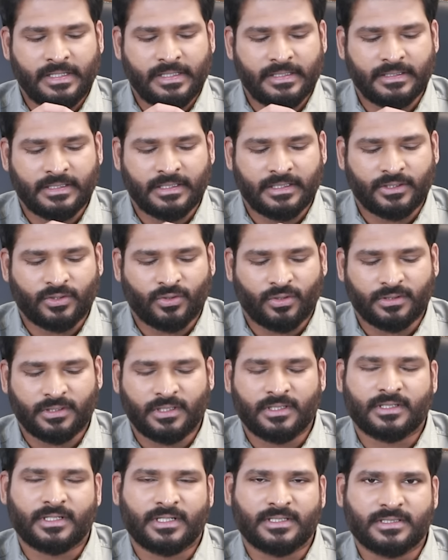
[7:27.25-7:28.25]
இந்த
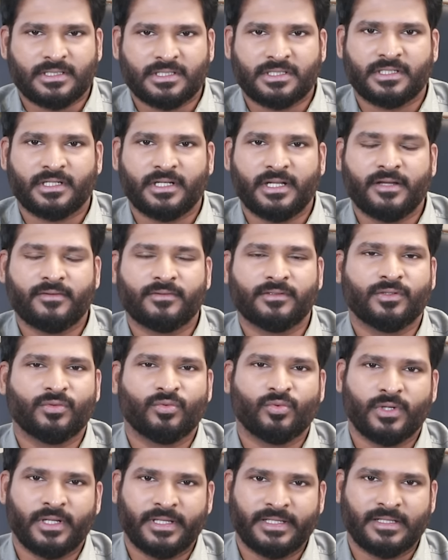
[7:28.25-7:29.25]
டோட்டல் டிரான்சிஷன்லேயே வந்து
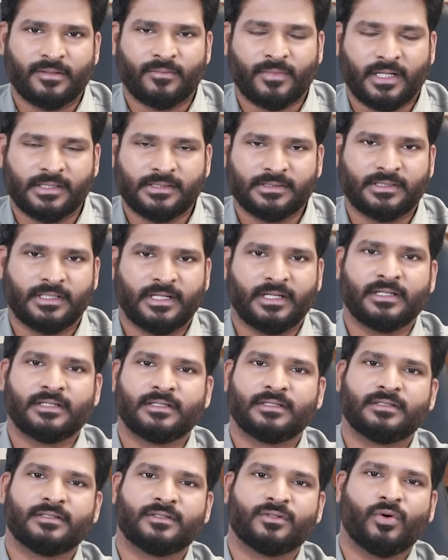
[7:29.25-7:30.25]
உங்களுக்கு இந்த மாதத்தில்
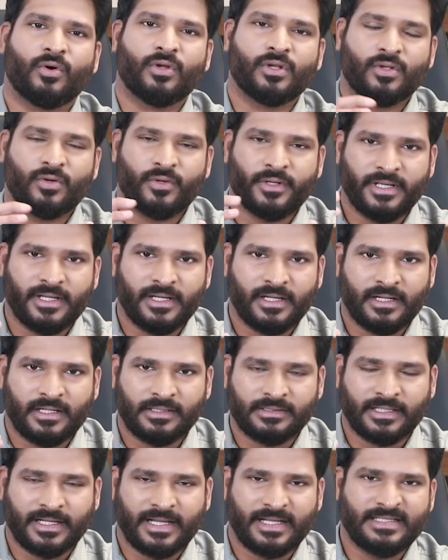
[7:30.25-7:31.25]
கோள்களுடைய
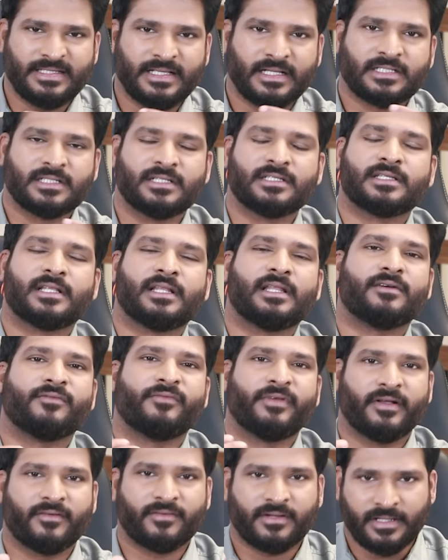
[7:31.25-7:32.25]
அந்த கன்ஜெக்ஷன்ஸ் எல்லாம்
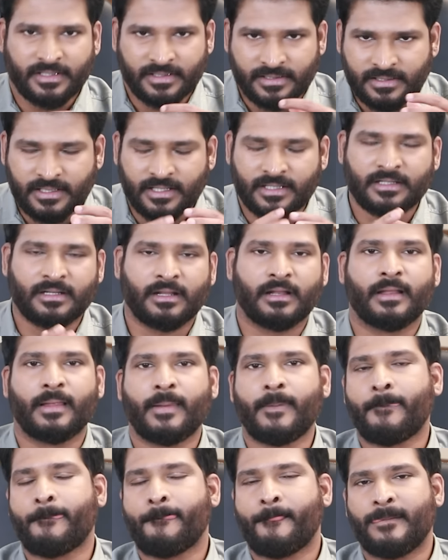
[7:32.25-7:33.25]
ஃபேவராக இருக்கிறதுனால
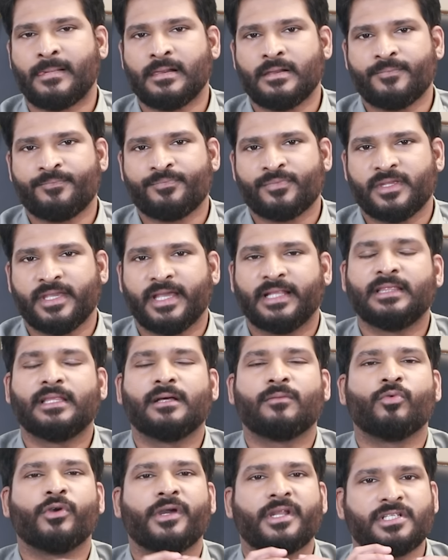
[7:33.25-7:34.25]
எந்த
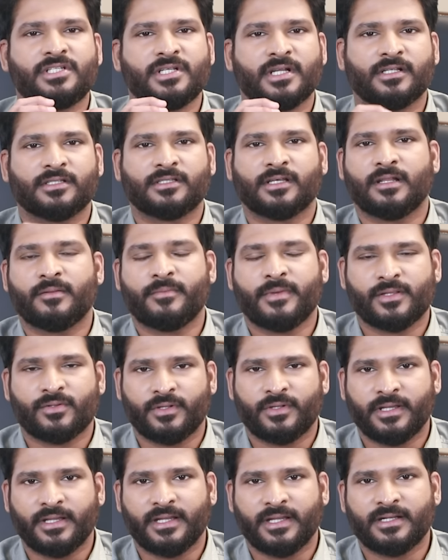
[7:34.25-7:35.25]
முயற்சி எடுத்தாலுமே
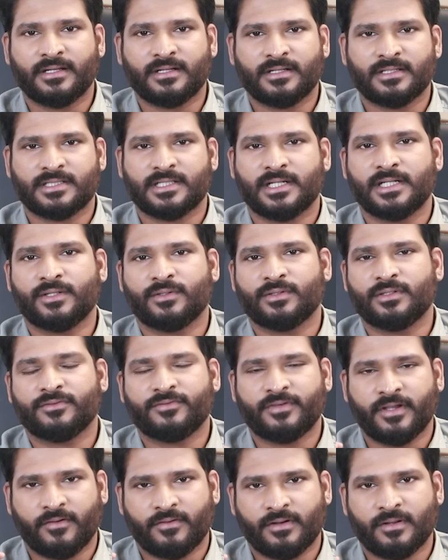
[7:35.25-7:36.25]
அதோடைய என் ரிசல்ட் வந்து
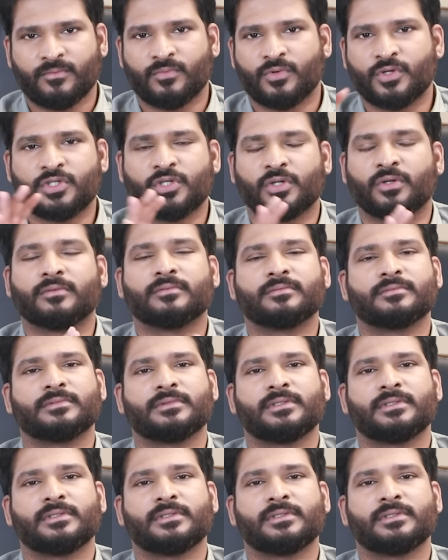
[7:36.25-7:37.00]
ஃபேவராக முடிஞ்சிடும்